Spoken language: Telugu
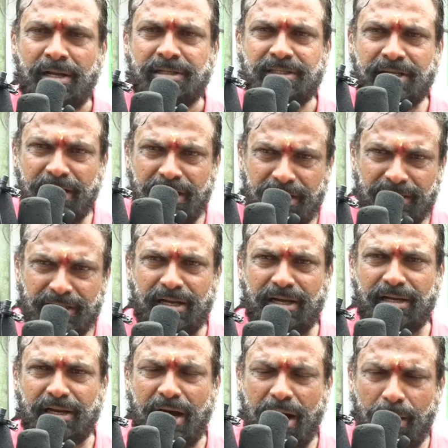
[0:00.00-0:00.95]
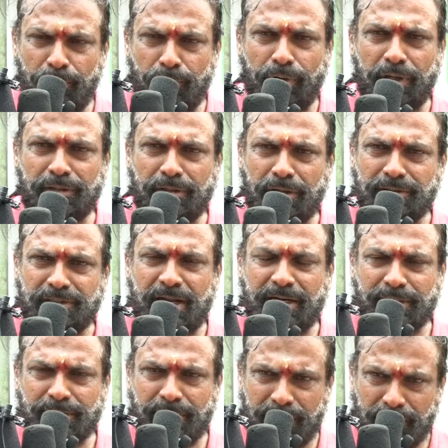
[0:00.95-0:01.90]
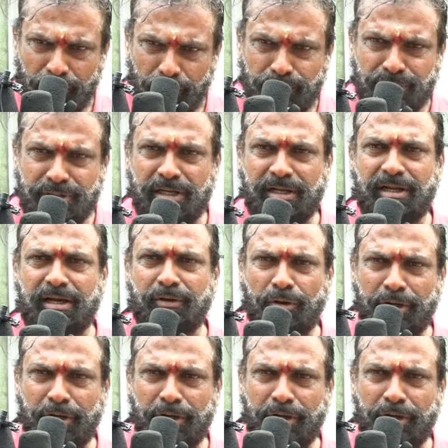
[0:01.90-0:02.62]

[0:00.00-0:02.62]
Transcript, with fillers: శ్రీనాథ్ అన్న రాము అందరూ చాలా కష్టపడ్డారు వంశీ అన్న